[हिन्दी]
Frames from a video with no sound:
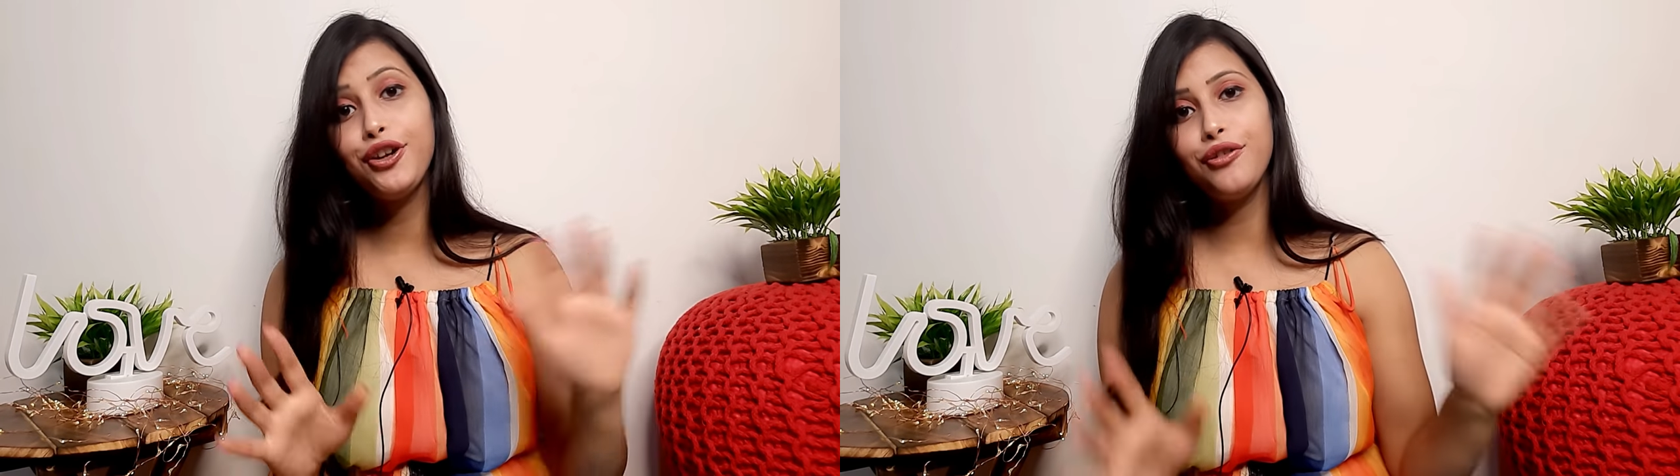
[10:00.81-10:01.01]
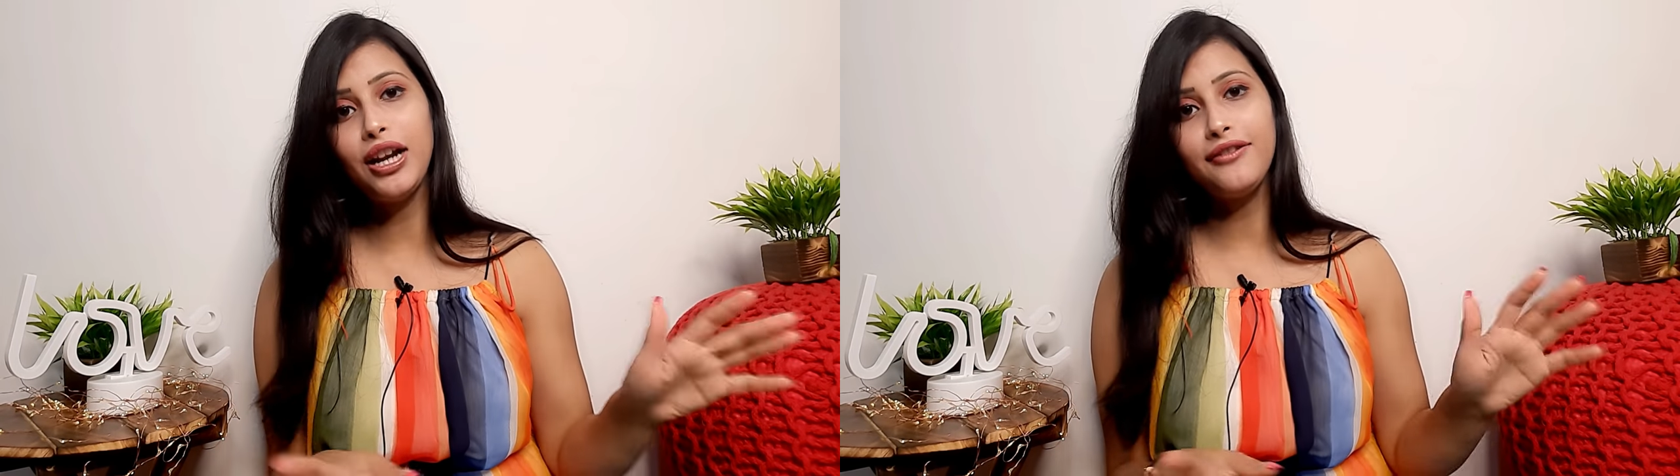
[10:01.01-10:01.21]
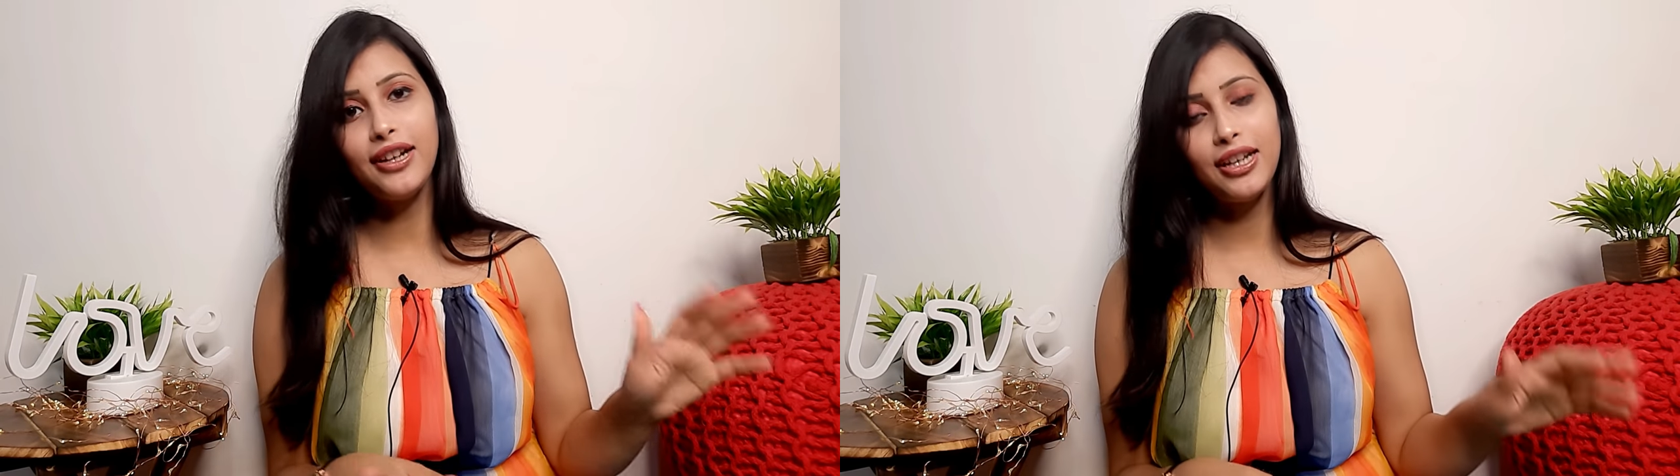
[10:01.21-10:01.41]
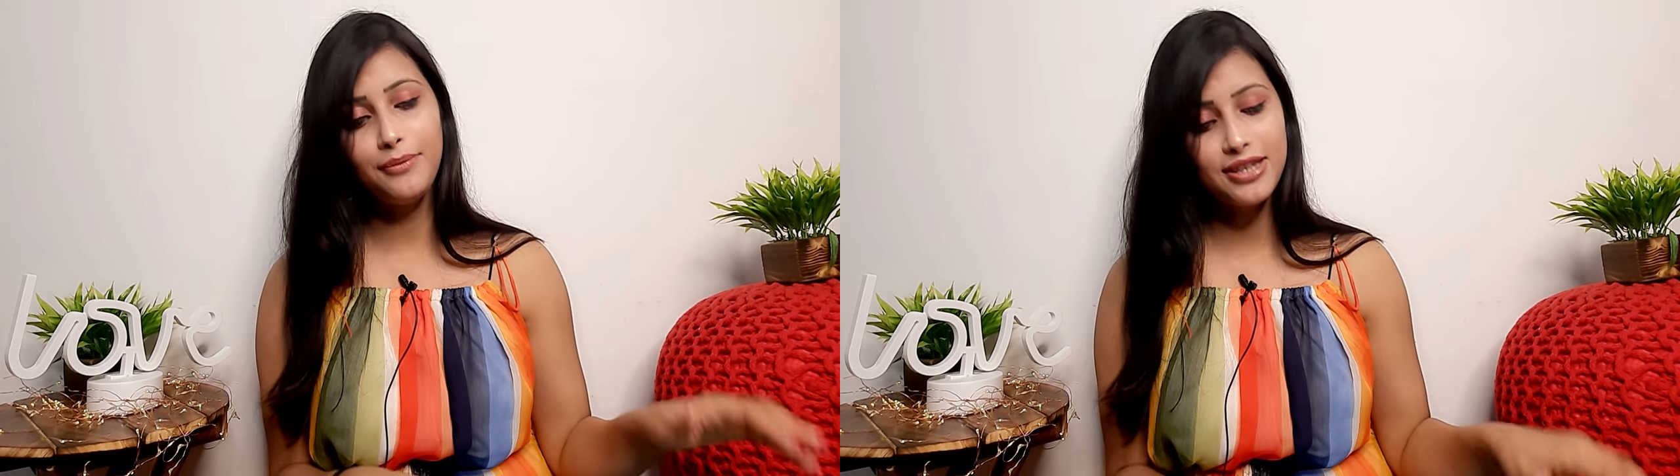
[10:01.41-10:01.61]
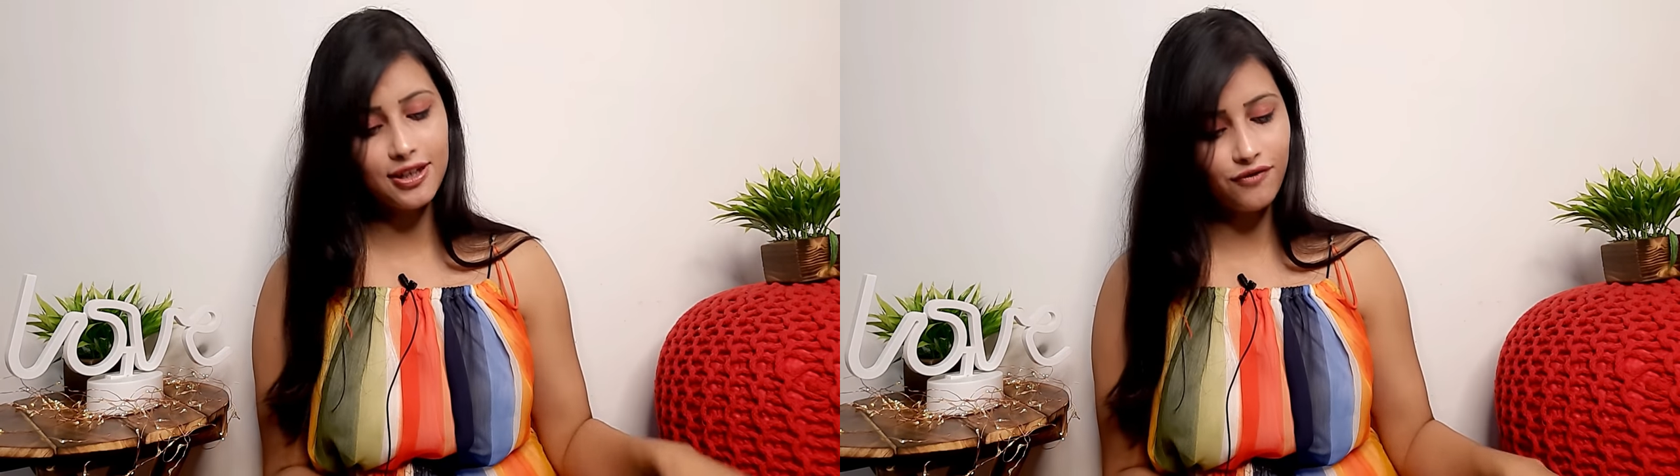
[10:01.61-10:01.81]
डुअल कलर
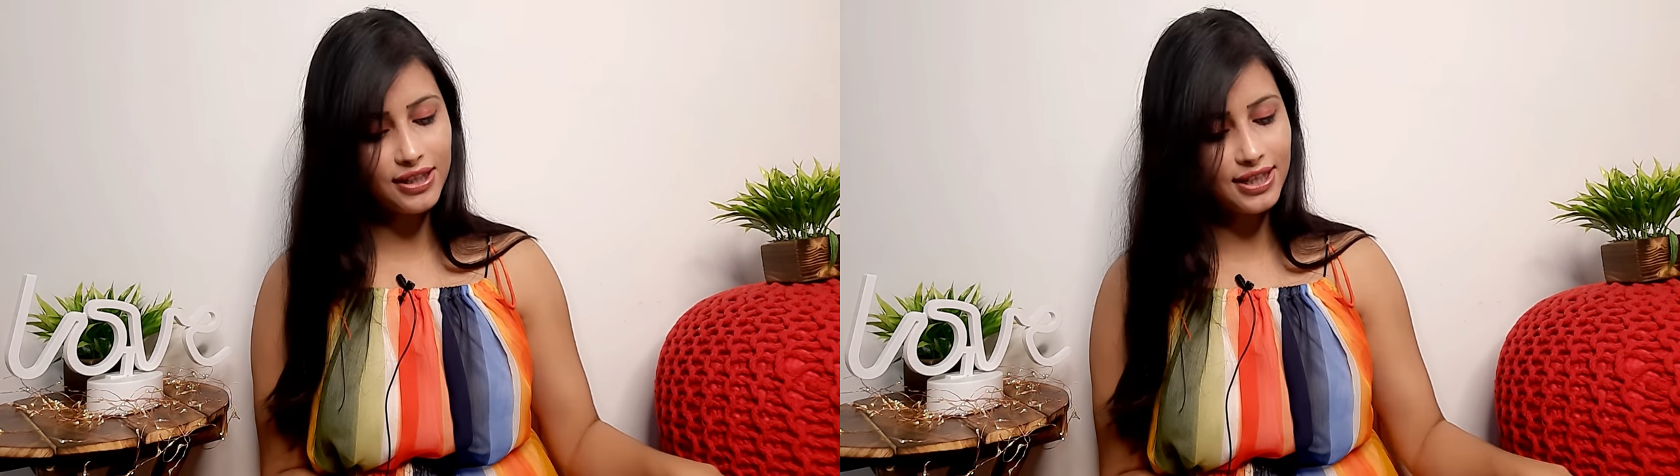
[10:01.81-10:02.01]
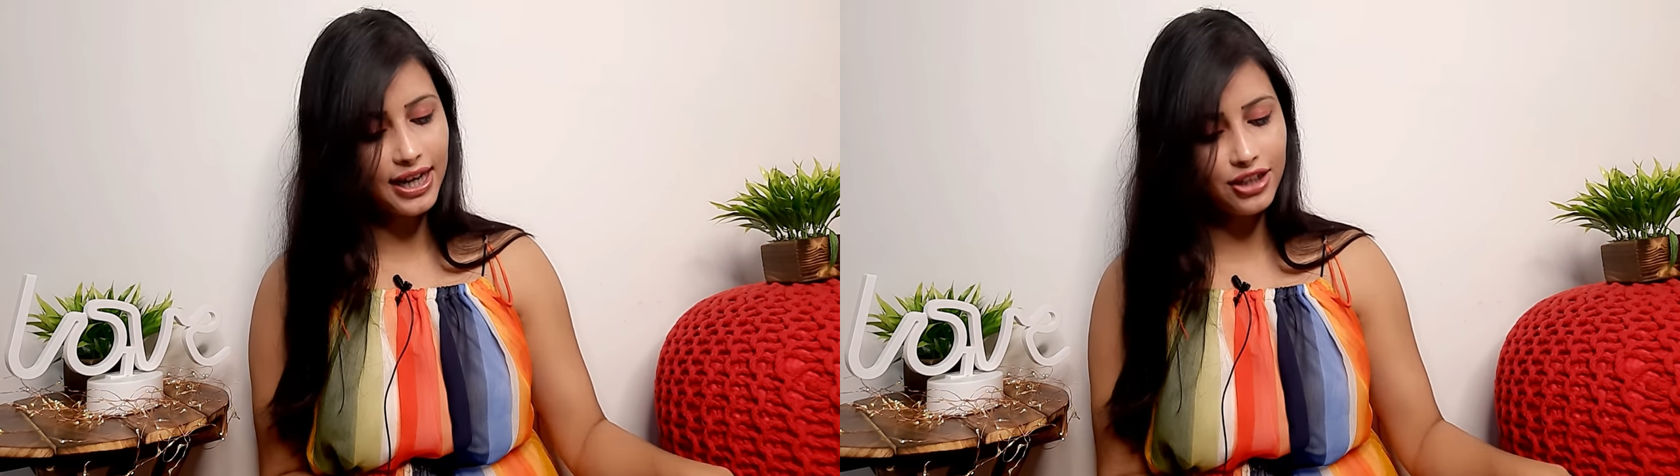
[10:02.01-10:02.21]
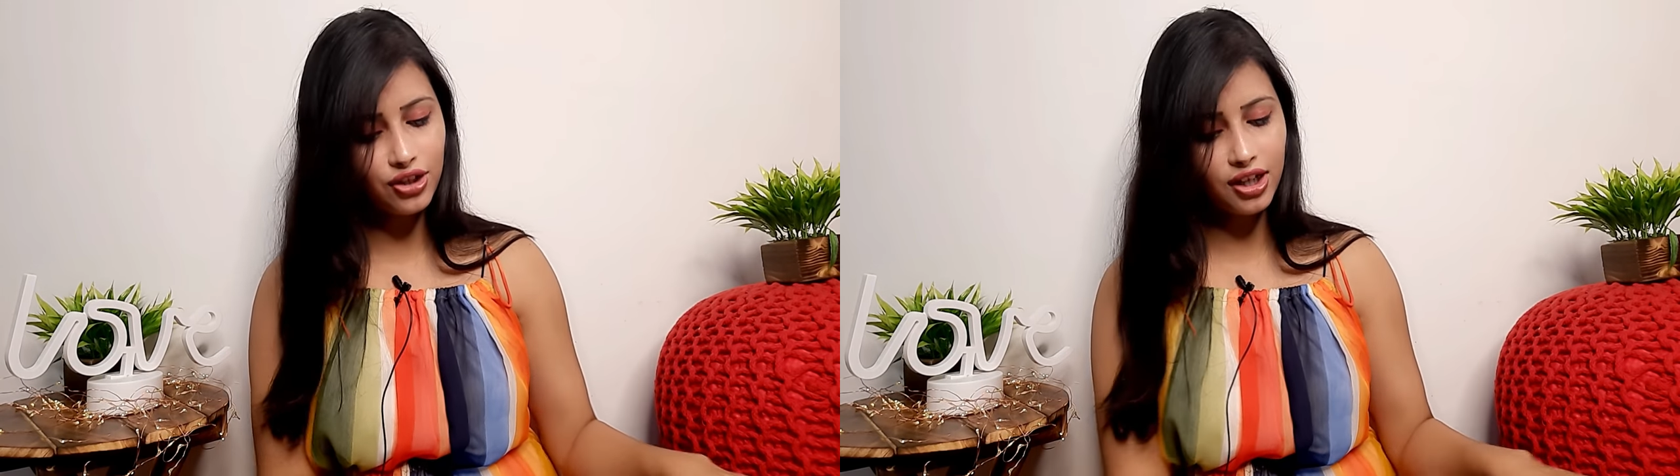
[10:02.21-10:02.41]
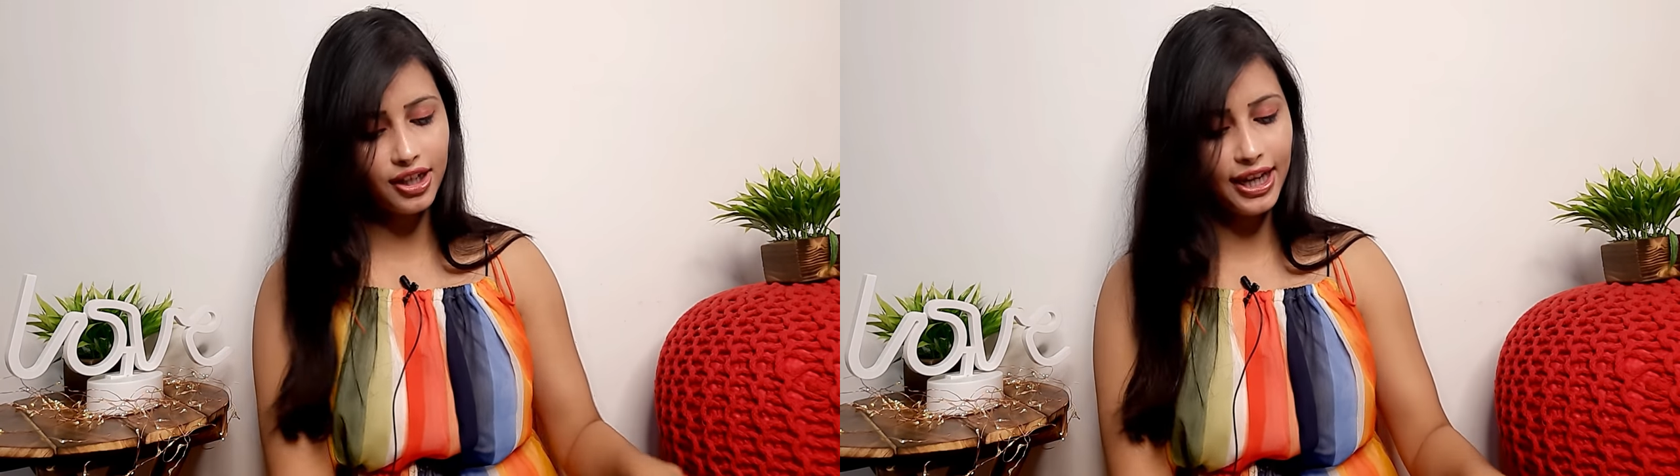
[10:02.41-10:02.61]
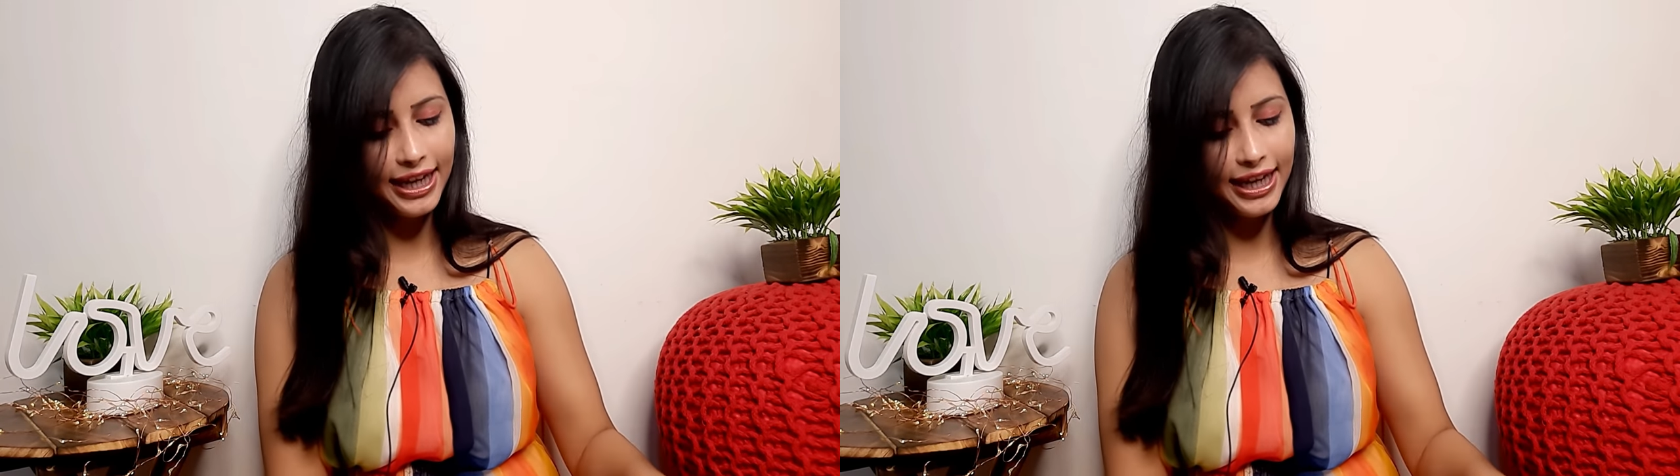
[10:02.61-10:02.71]
में सिक्वेंस साड़ी चल रही है